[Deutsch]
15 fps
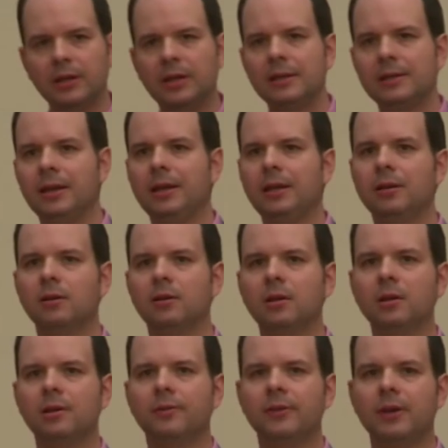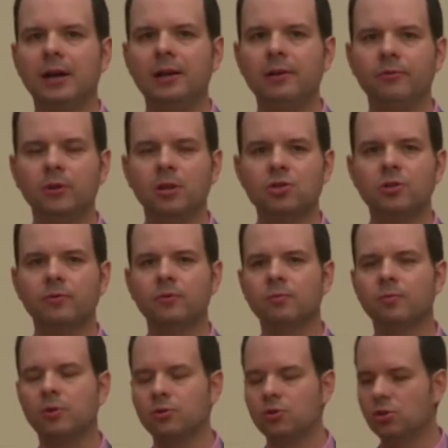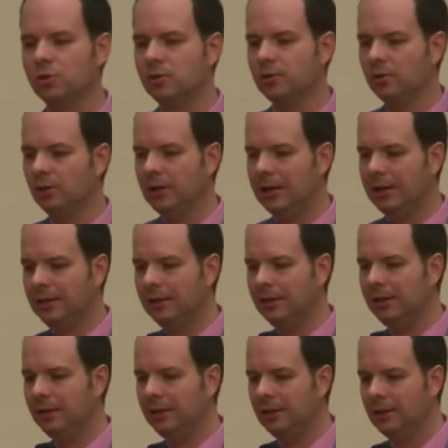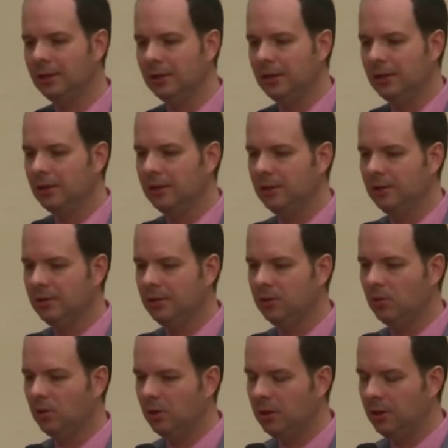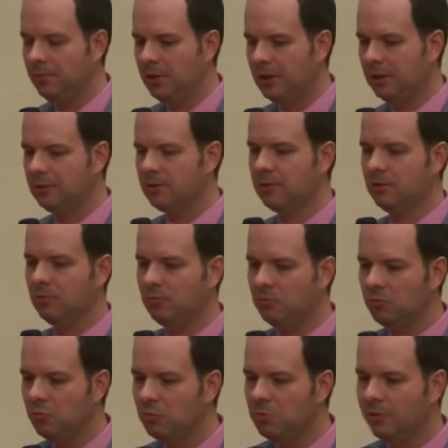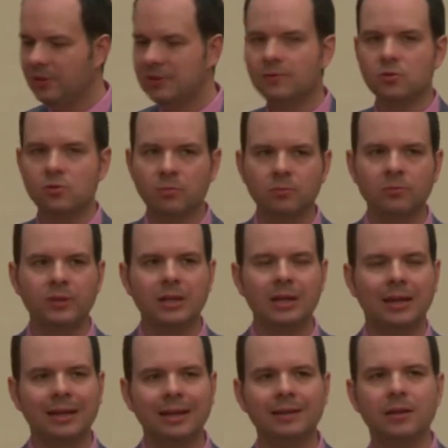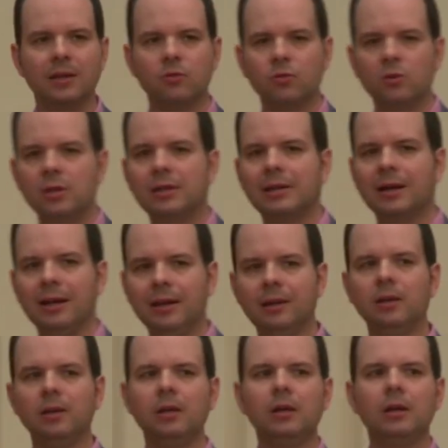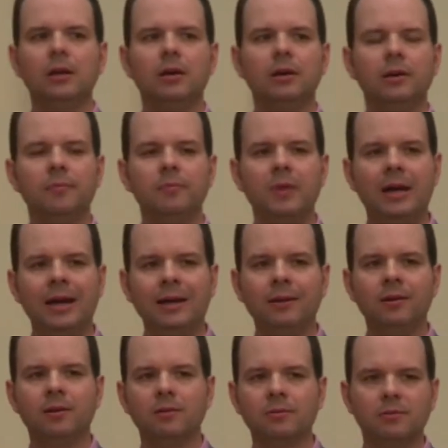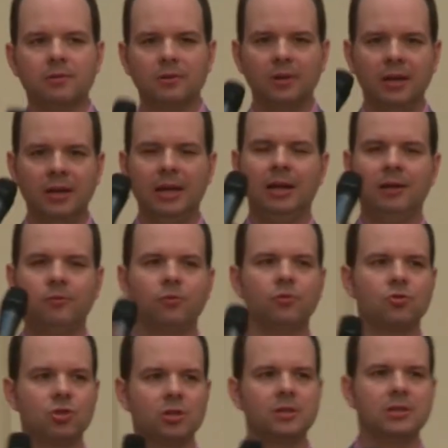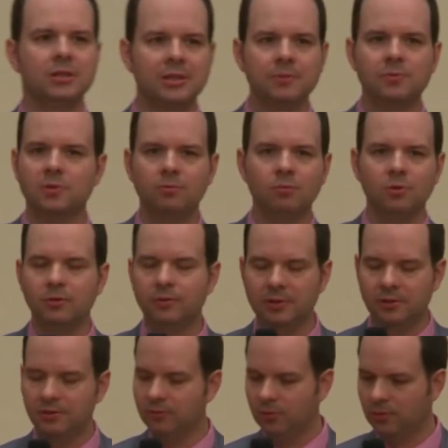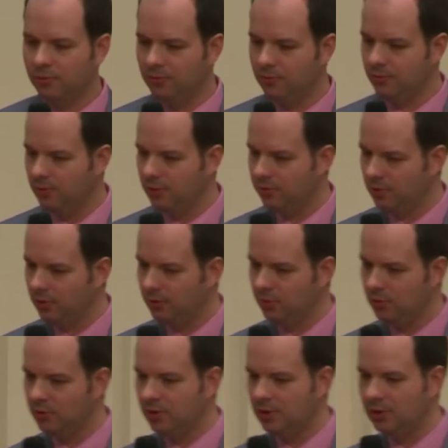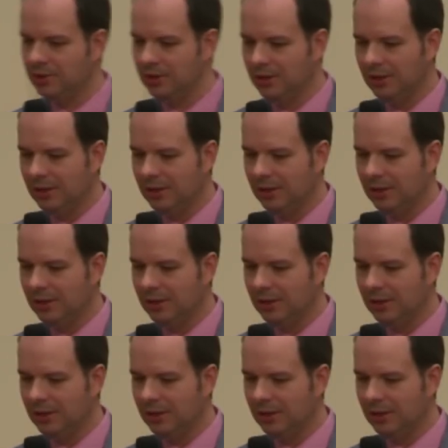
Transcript: gleich einige Zahlen von der Stiftung Preußische Schlösser und Gärten nennen, äh, die deutlich macht, über was für Summen wir da reden. Natürlich kann ähm, eine in Anführungsstrichen Knipsgebühr, ich finde dieses Wort wirklich fürchterlich,